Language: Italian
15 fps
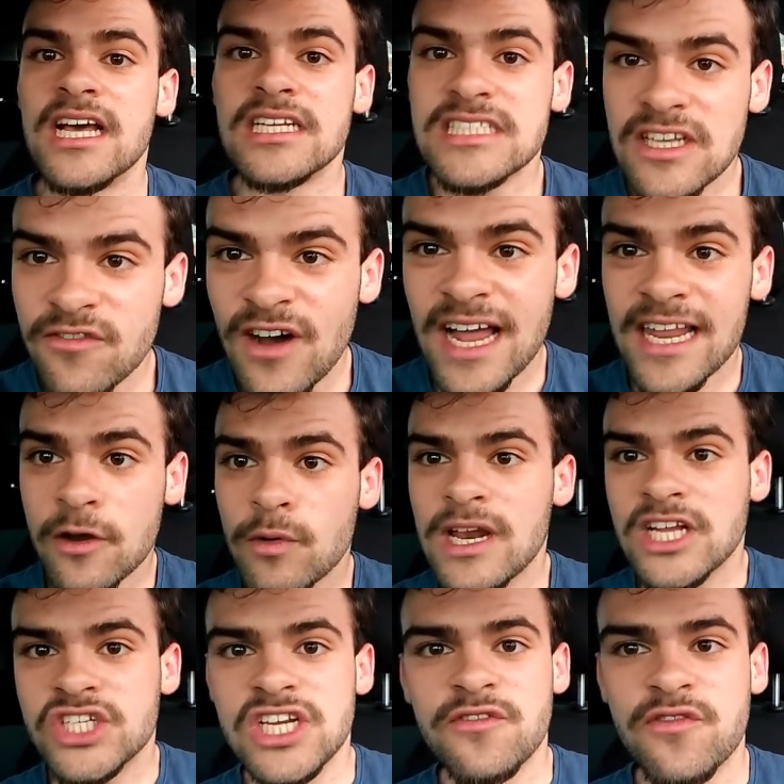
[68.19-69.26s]
Se vali
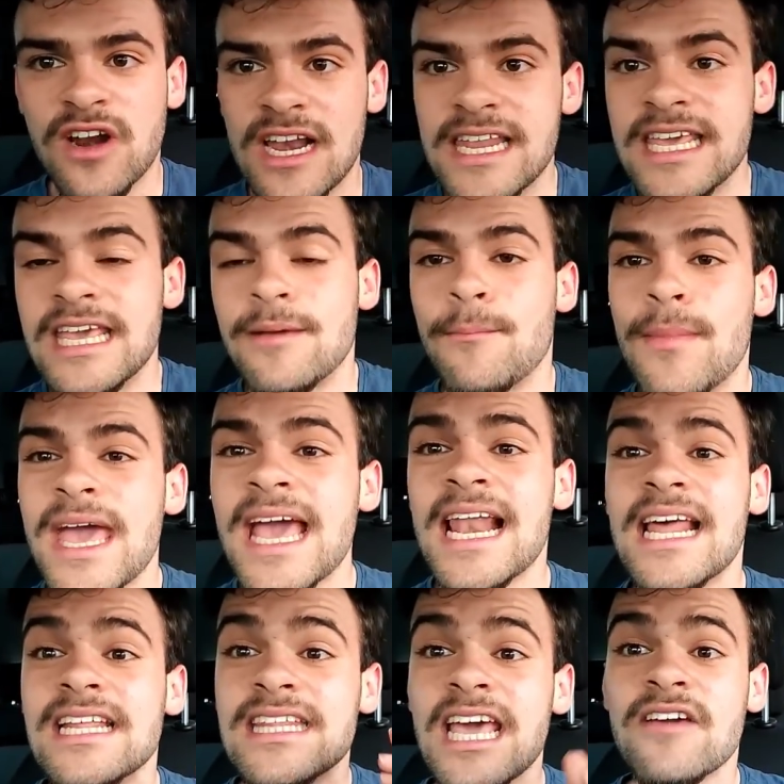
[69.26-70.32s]
quella cifra lì, me
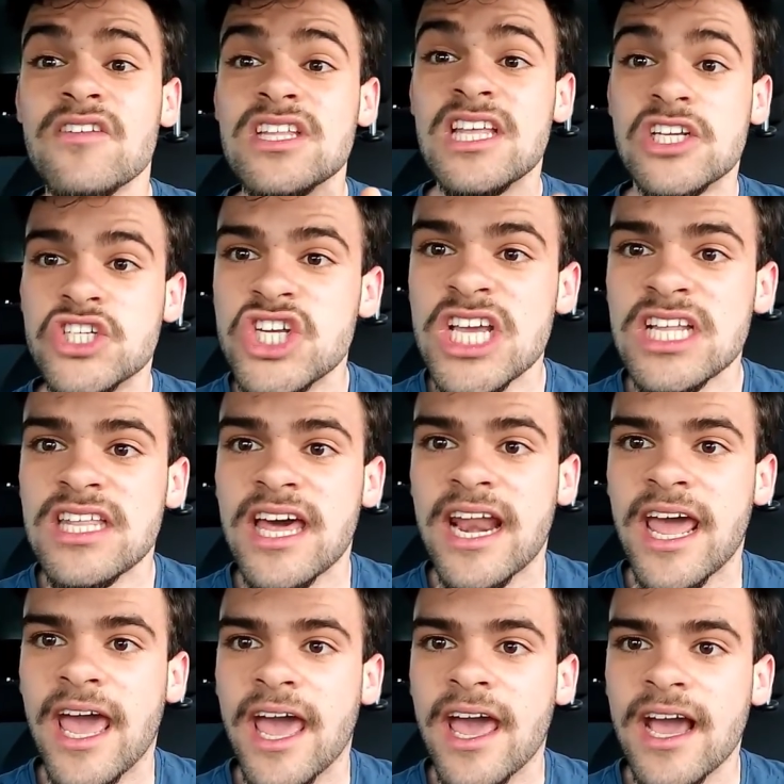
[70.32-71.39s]
le devi
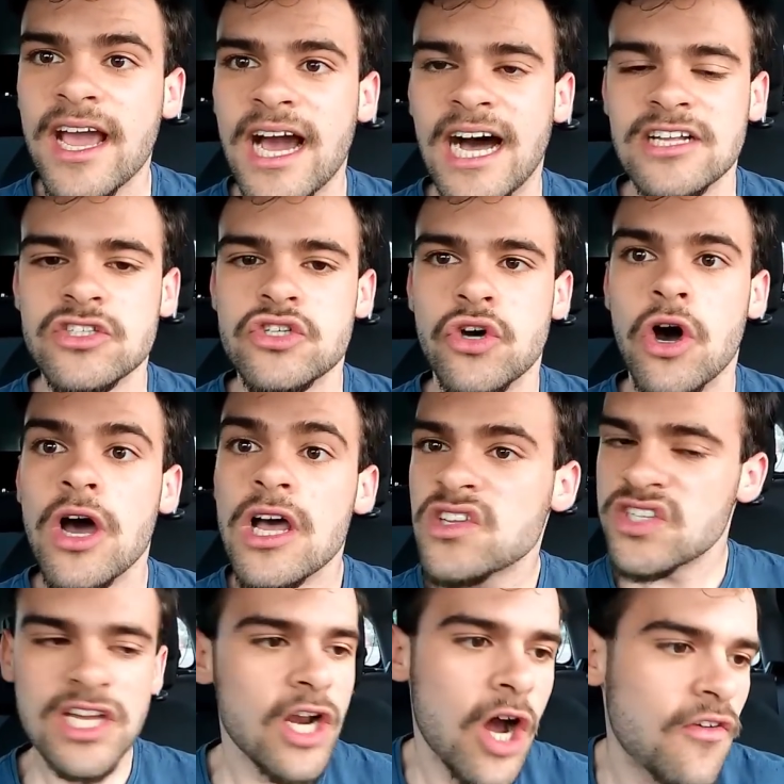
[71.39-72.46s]
decidere. Cazzo,
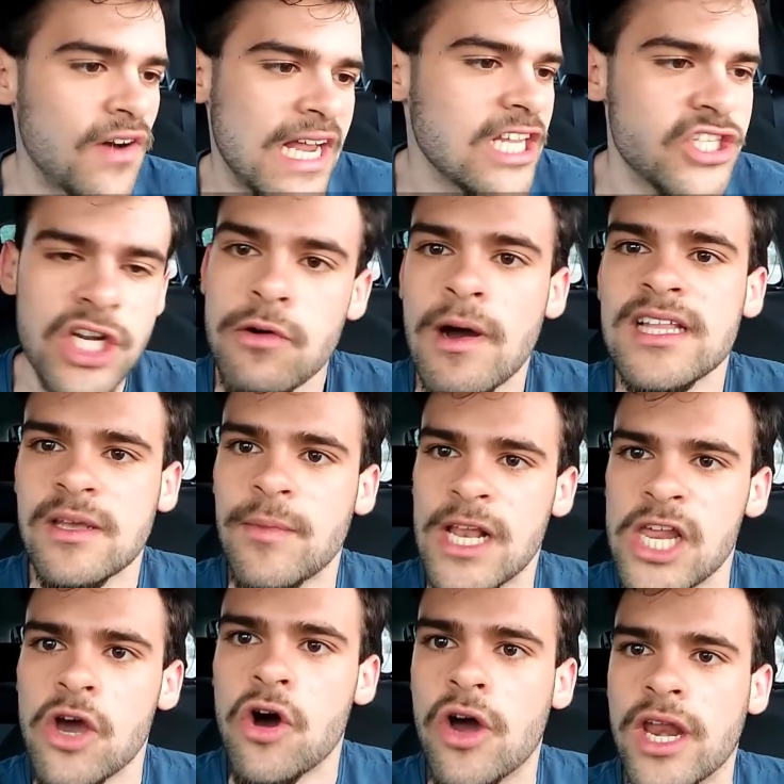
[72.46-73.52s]
se no vali 50
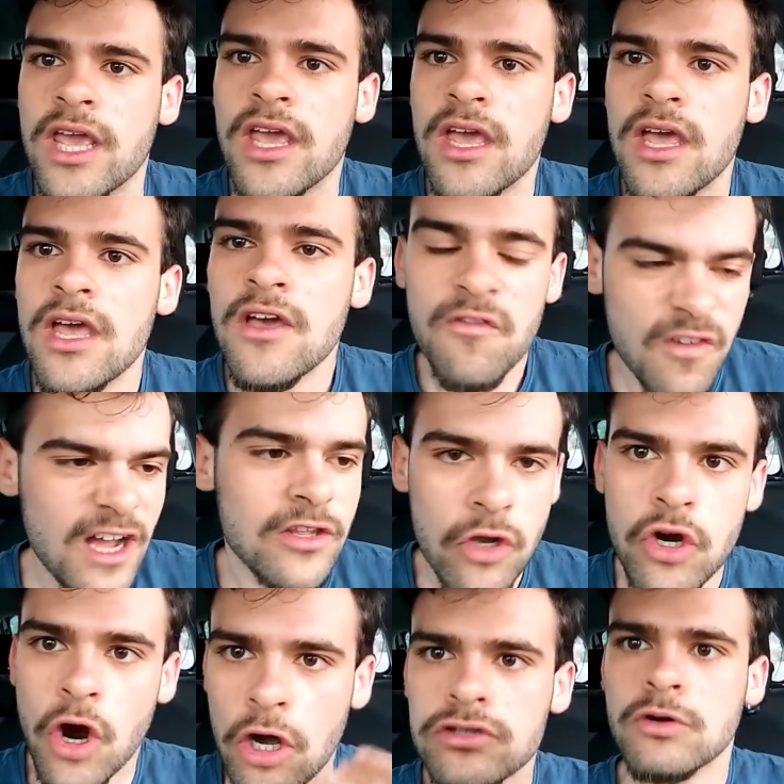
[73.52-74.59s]
milioni
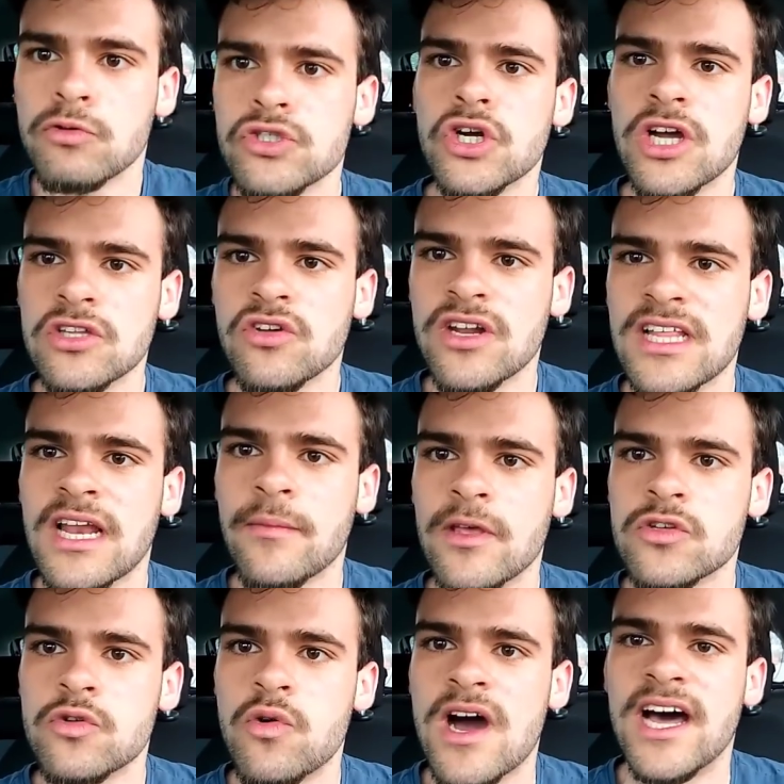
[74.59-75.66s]
vado contro un giocatore della
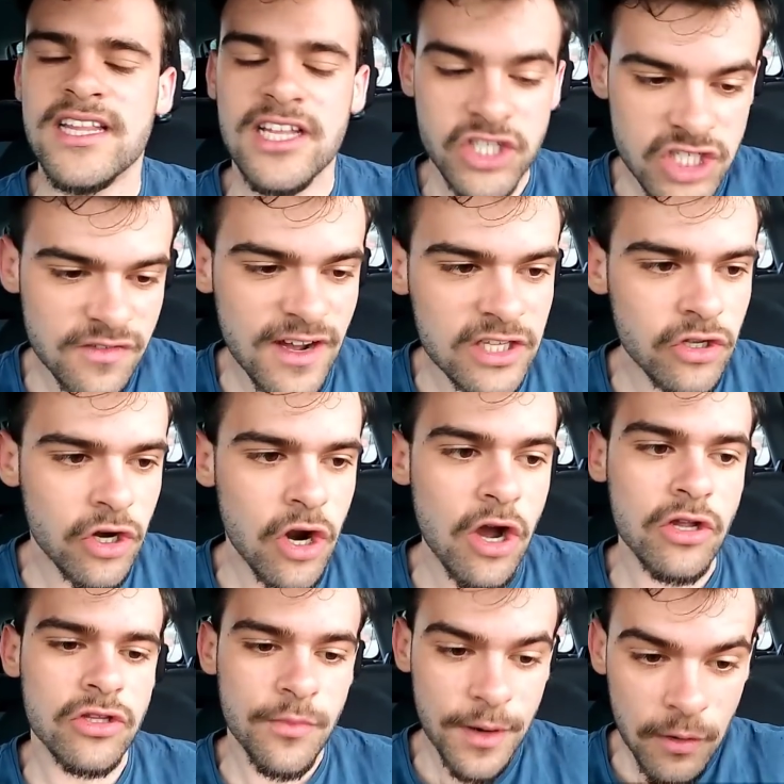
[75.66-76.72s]
mia squadra, ci vado
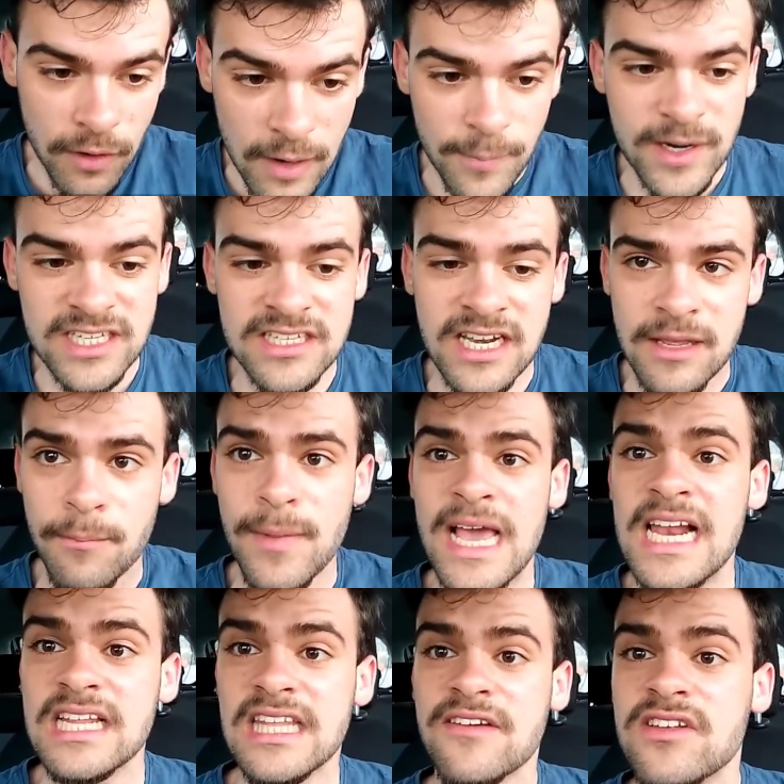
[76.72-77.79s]
contro, perché quella partita lì me
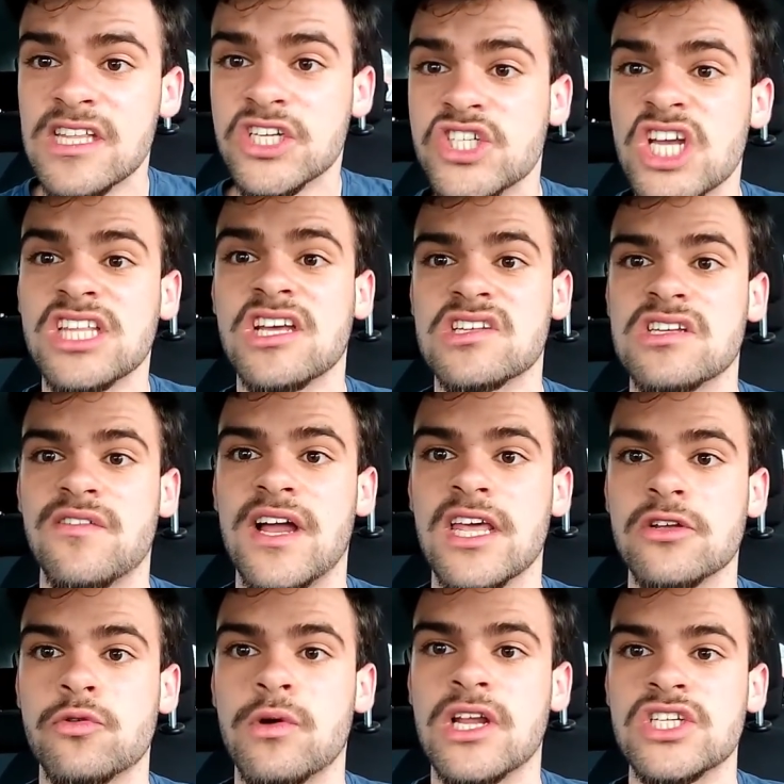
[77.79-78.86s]
la devi decidere se
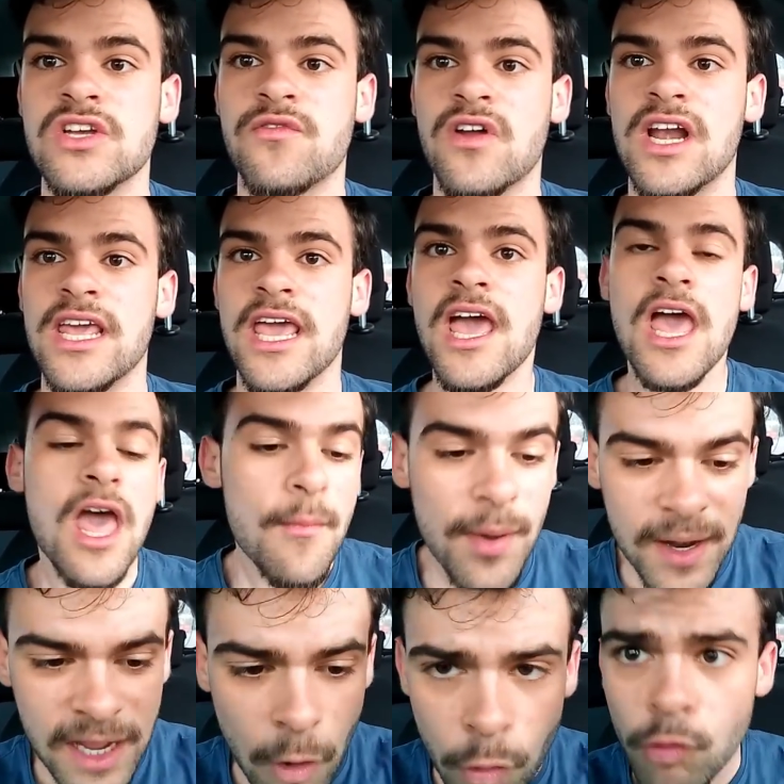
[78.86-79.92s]
vale quella cifra lì,
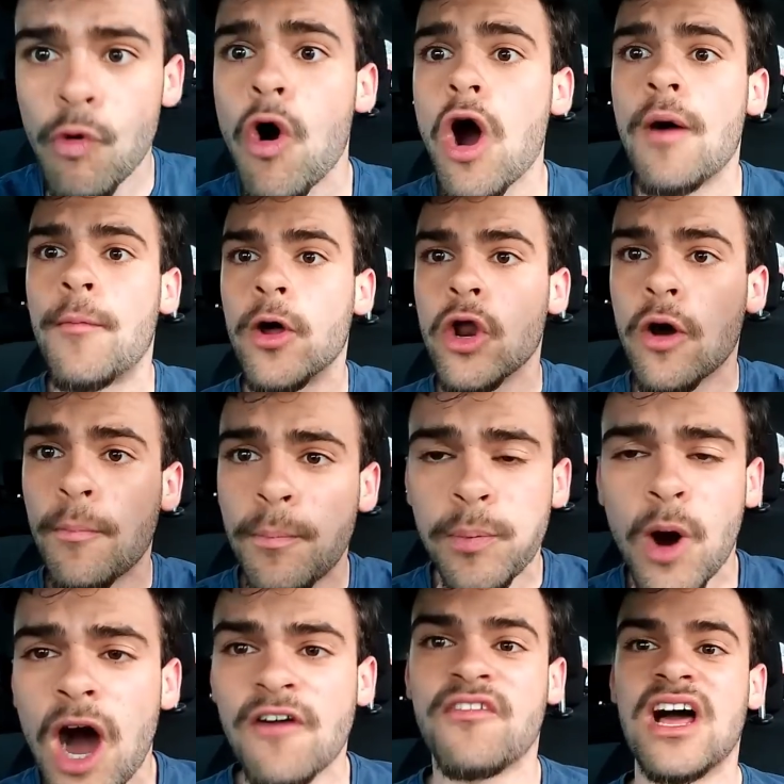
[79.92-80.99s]
perché un uomo non
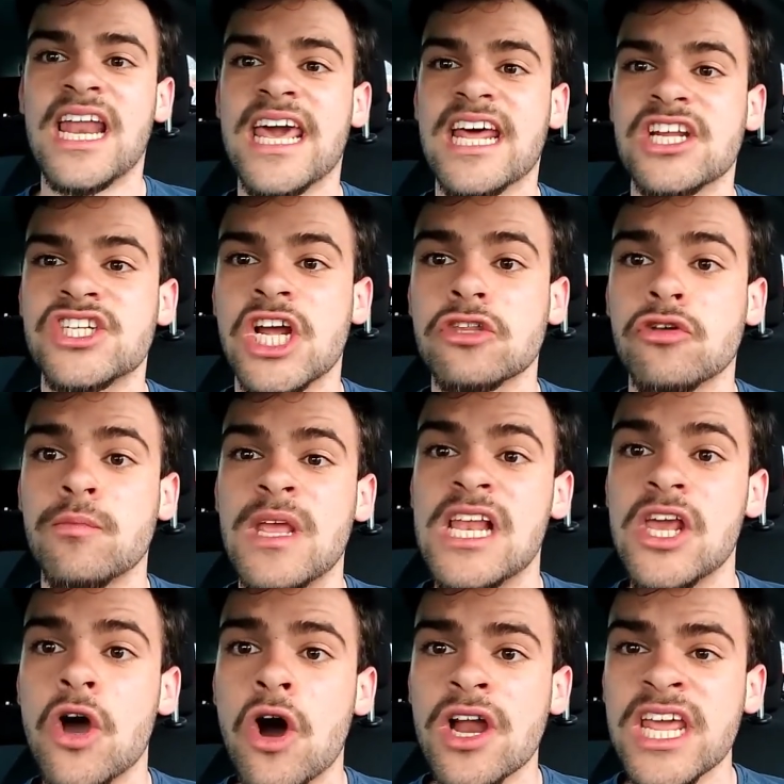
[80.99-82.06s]
può valere 100
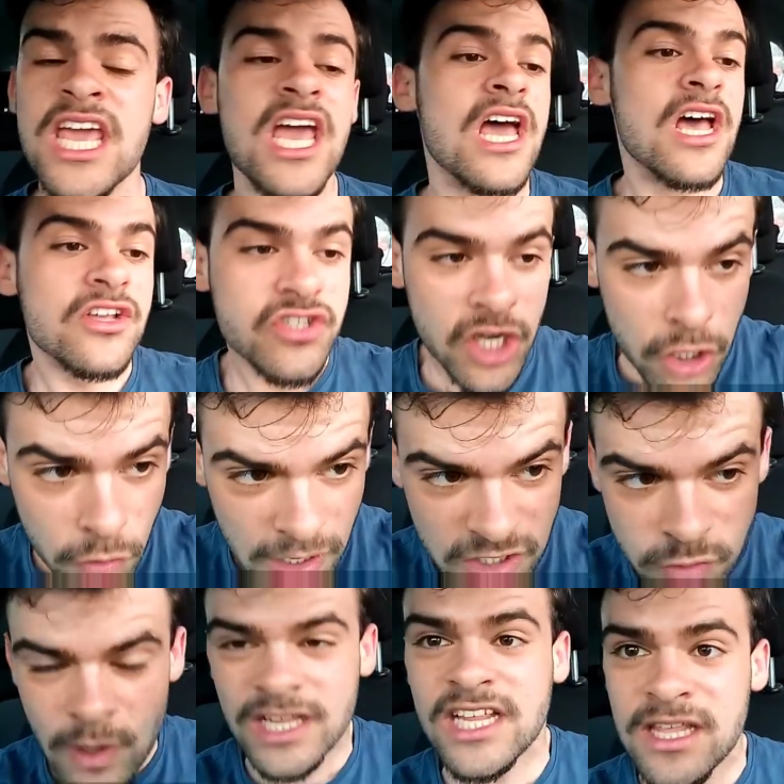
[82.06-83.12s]
milioni con una
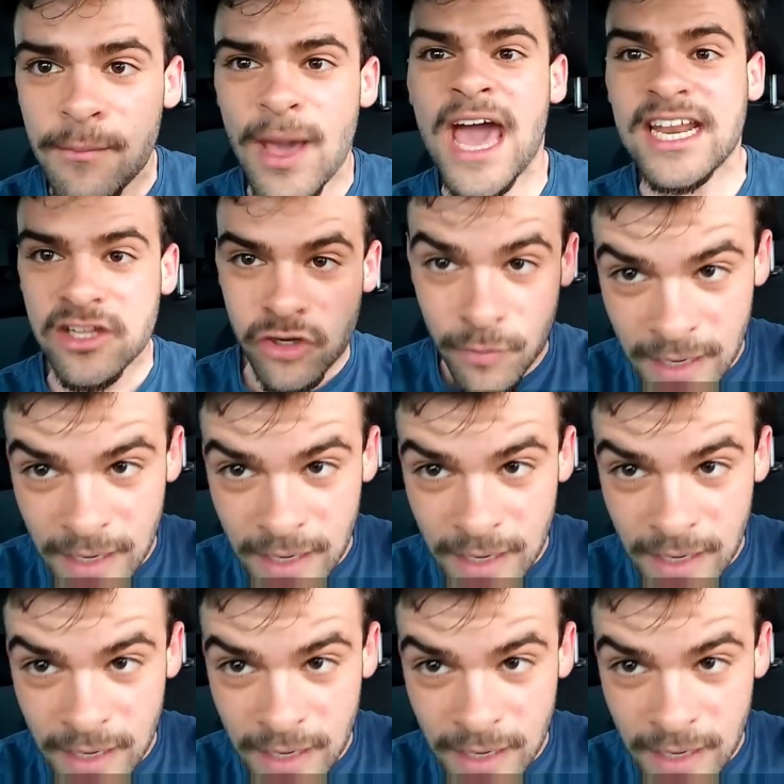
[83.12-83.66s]
squadra di merda